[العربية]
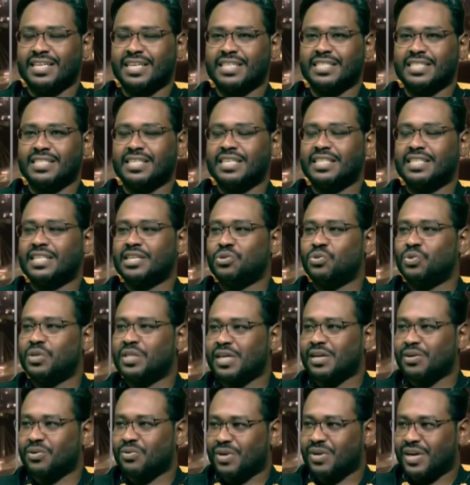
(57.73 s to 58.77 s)
يعني زي
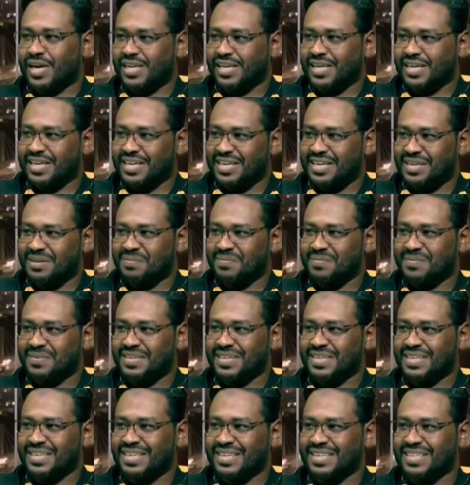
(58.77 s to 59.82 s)
تدوين القرآن الكريم
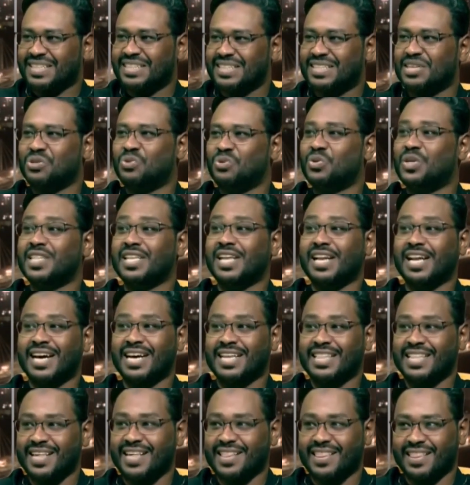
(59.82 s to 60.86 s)
صحيح تدوين
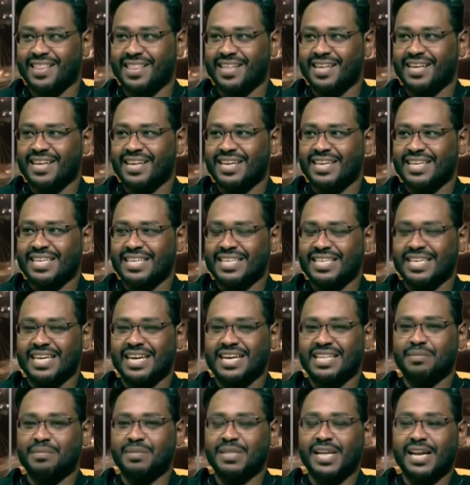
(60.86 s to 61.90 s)
الحديث مم.
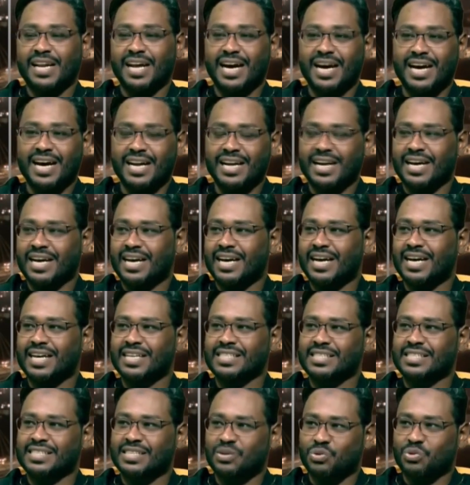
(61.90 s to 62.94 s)
يعني من الحالة
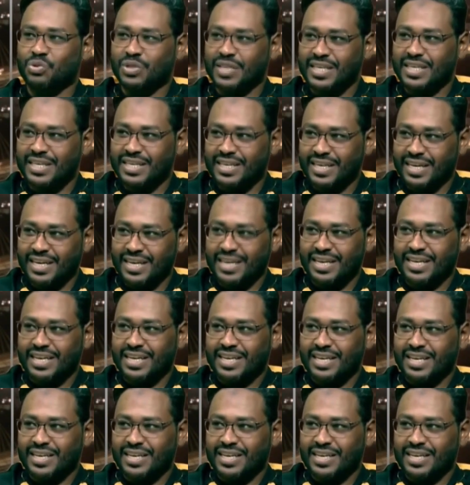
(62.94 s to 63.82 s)
الصوتية